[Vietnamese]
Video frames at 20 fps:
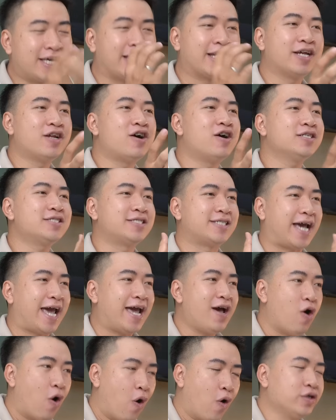thì cái đó
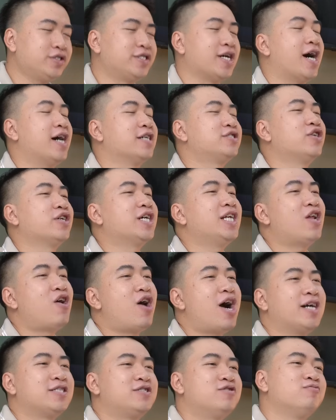sẽ hỗ trợ cho cái
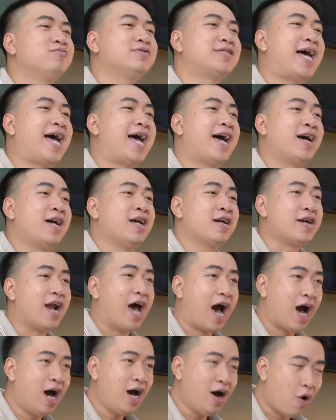loa chúng ta
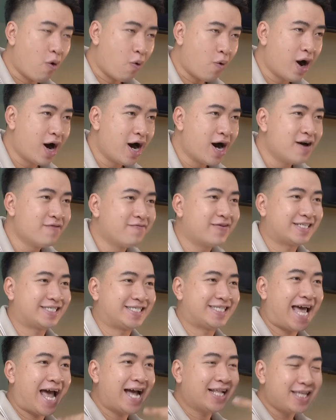đỡ ù hơn
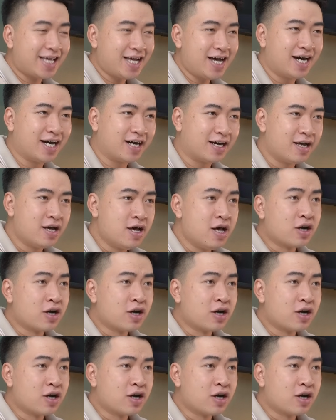và sáng tiếng hơn.